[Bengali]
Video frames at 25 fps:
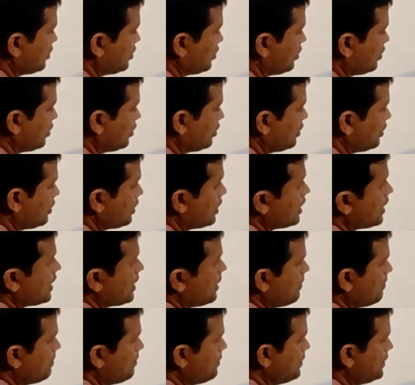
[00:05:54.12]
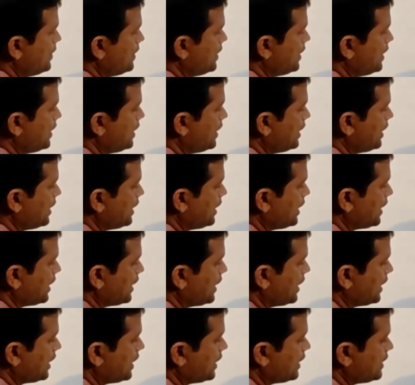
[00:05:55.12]
কোণ বি
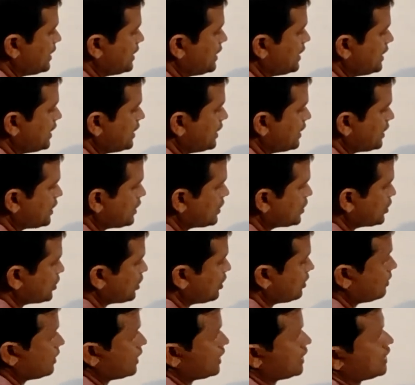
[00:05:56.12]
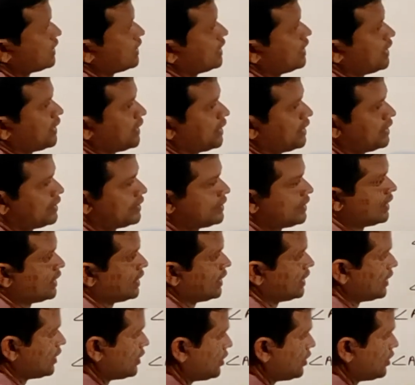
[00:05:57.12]
এ ডি সমান কি লেখা যায়